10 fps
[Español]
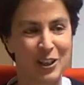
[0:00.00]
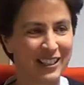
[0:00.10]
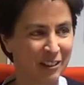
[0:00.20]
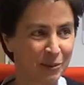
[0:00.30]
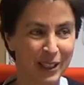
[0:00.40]
No
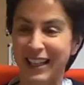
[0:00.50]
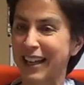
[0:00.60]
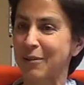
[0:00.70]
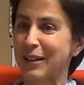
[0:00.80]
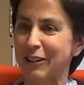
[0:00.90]
sé,
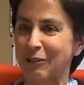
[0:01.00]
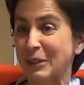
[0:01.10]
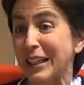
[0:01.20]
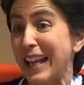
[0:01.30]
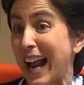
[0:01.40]
obtener,
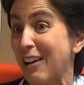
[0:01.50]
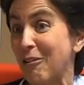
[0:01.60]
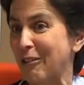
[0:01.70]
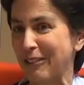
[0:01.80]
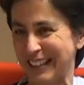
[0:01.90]
obtener
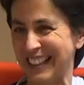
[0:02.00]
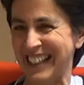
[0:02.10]
algo